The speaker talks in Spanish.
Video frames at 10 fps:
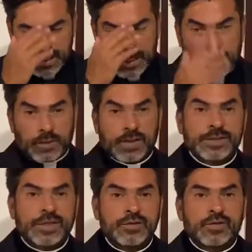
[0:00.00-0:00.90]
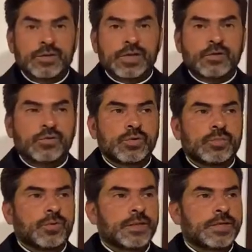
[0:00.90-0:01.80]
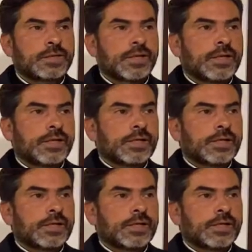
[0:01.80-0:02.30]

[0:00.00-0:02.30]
Ahora, Señor, según tu promesa,